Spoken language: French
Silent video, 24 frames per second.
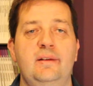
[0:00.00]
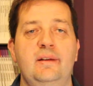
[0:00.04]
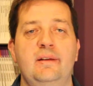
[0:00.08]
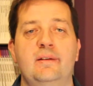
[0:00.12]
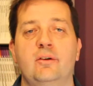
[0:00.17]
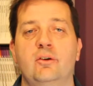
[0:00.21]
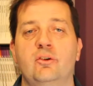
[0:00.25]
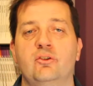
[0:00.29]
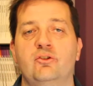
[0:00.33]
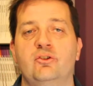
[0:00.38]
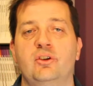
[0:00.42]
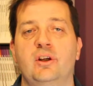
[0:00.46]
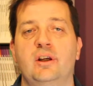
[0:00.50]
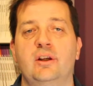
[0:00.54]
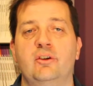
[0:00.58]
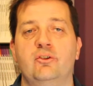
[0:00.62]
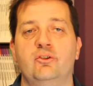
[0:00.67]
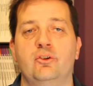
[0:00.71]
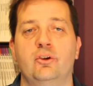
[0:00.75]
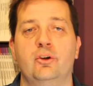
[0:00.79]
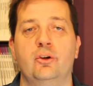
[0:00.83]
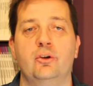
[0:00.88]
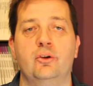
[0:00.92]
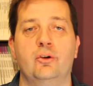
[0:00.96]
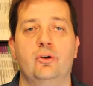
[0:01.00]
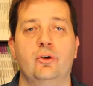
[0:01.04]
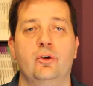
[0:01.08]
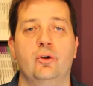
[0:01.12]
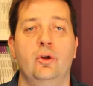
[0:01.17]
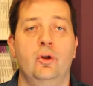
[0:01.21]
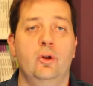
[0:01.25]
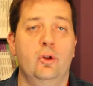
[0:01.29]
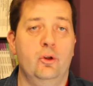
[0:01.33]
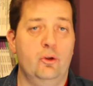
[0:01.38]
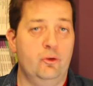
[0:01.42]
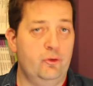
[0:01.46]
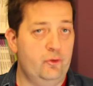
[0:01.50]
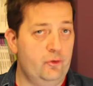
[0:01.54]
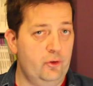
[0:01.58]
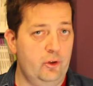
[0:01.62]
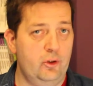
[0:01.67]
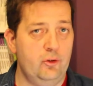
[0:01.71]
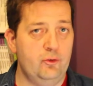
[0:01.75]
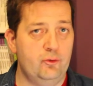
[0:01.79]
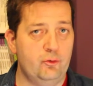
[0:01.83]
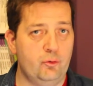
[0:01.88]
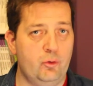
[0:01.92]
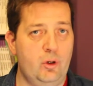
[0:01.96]
titres en Challenger que
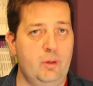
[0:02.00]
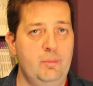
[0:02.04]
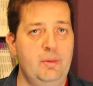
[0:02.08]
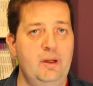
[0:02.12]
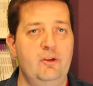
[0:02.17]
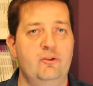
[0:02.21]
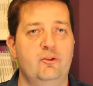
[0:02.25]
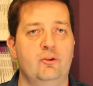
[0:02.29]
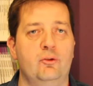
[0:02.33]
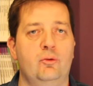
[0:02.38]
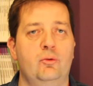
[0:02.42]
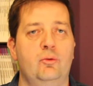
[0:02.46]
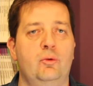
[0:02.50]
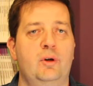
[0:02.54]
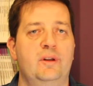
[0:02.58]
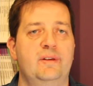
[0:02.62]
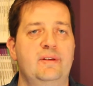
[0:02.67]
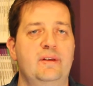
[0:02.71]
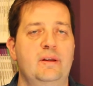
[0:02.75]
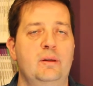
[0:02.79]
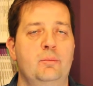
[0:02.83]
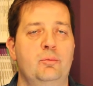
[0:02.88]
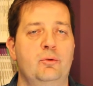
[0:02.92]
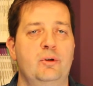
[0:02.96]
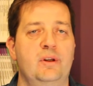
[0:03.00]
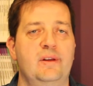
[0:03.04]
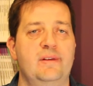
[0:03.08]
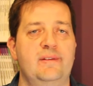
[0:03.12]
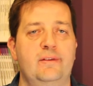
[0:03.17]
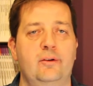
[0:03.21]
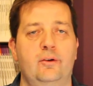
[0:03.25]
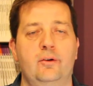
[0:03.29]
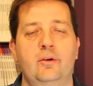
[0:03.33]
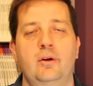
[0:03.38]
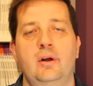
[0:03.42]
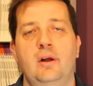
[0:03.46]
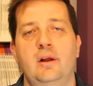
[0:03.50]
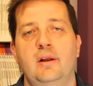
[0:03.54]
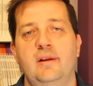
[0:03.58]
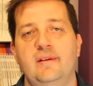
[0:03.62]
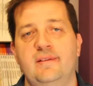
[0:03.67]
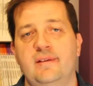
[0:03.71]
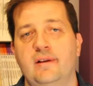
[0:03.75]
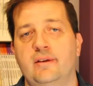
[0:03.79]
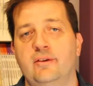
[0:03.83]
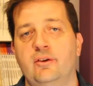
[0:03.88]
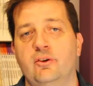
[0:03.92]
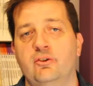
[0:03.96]
seuls 3 Belges ont atteint pour l'instant,
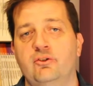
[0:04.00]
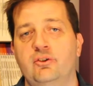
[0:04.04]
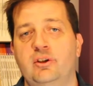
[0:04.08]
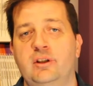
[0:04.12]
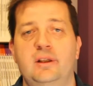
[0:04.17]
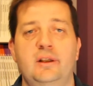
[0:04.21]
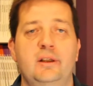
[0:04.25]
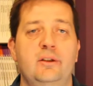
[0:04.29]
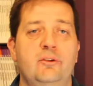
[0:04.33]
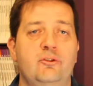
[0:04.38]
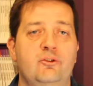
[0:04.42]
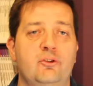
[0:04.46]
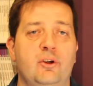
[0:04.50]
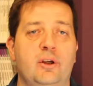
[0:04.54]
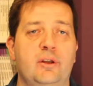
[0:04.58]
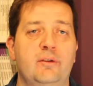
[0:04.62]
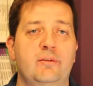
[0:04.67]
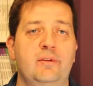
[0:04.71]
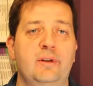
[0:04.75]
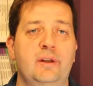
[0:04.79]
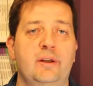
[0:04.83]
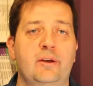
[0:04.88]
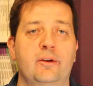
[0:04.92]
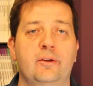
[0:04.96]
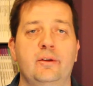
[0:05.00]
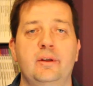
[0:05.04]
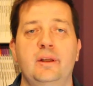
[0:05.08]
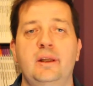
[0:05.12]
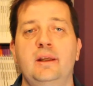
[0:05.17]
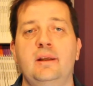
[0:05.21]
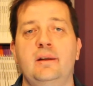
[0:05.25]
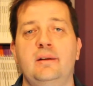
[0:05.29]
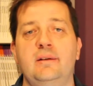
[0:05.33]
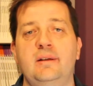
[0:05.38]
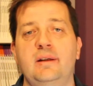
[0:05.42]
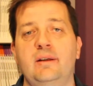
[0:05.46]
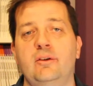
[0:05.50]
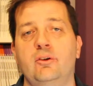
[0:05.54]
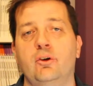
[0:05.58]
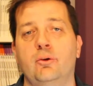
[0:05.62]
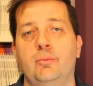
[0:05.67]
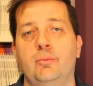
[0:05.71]
Sander Gillet, Joran Viggen et Dick